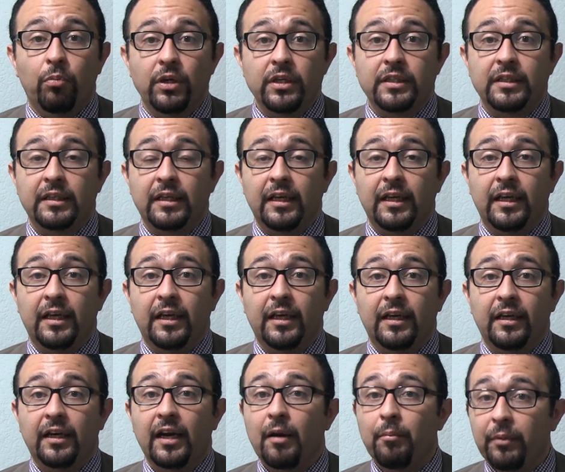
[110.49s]
pues
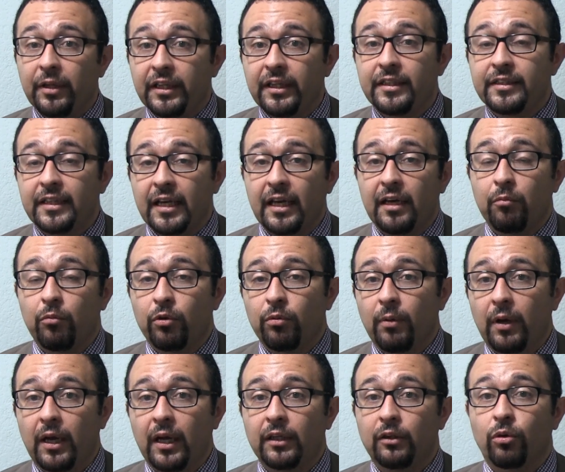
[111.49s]
eh, realmente sale
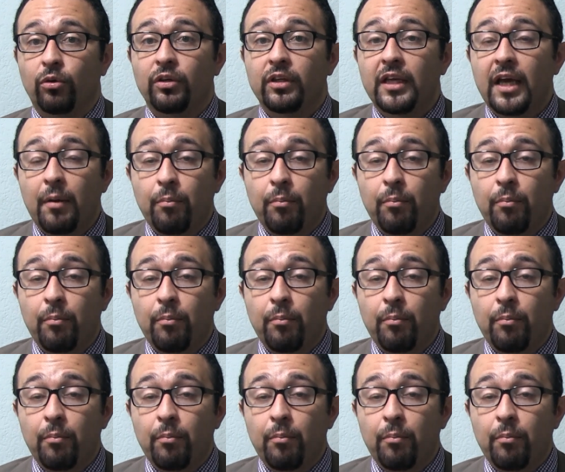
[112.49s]
muy barato.